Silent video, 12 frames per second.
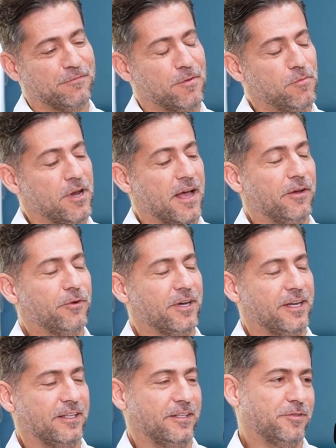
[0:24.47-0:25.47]
Vamos lá, eu que
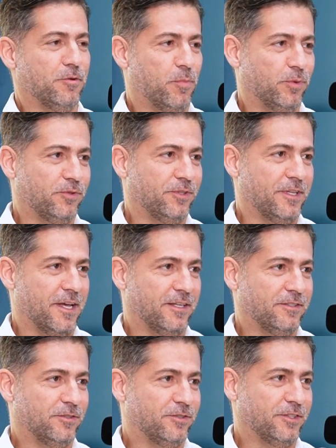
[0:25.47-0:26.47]
agradeço a
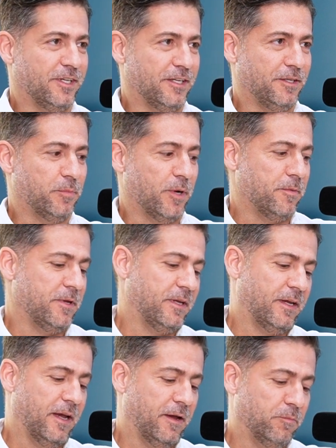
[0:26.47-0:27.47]
oportunidade, Luciana, e para mim
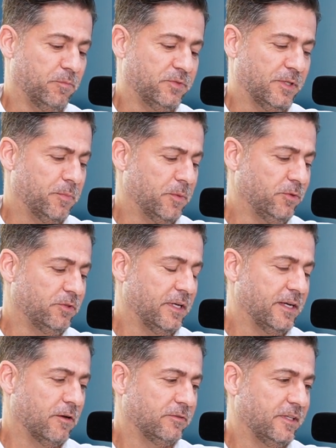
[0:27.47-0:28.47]
é sempre muito
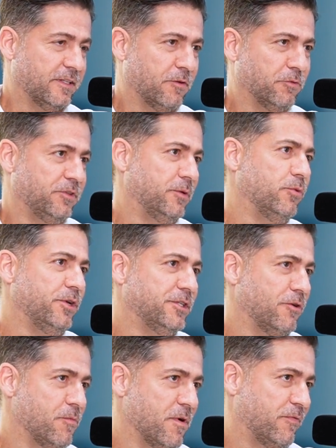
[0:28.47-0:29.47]
legal tentar contribuir de
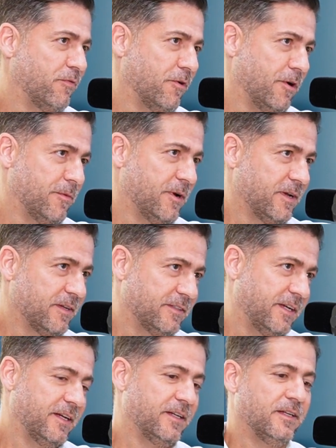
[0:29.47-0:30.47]
alguma forma,
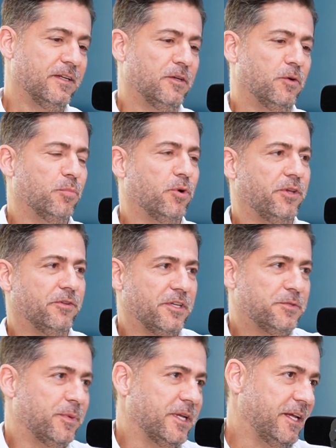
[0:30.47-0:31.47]
né? Um pouquinho da
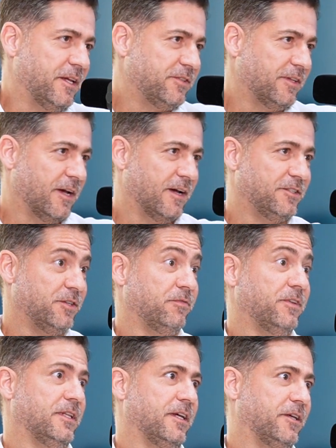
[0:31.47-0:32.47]
experiência de
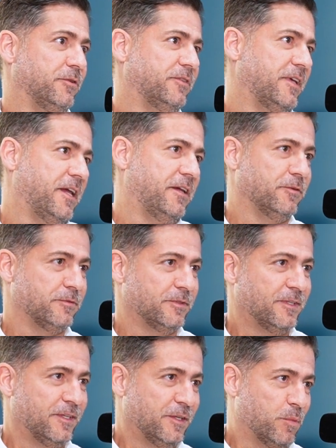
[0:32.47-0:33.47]
vida que eu tenho
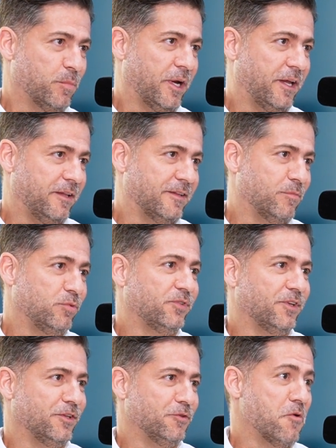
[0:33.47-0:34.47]
para quem está
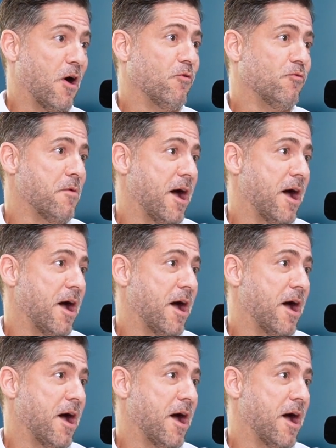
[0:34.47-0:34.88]
buscando um algo